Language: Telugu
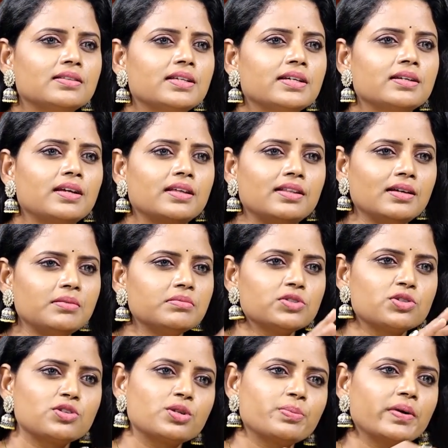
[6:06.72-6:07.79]
దేర్ కదా
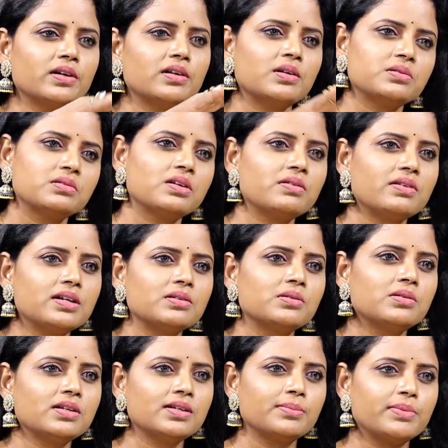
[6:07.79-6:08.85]
చుట్టుపక్కల ఉన్న వాళ్ళకి
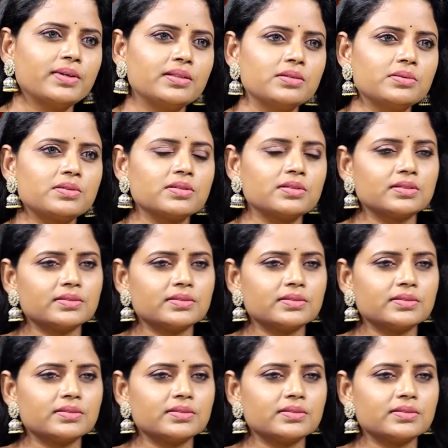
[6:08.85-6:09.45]
కూడా ఇబ్బంది చుట్టుపక్కల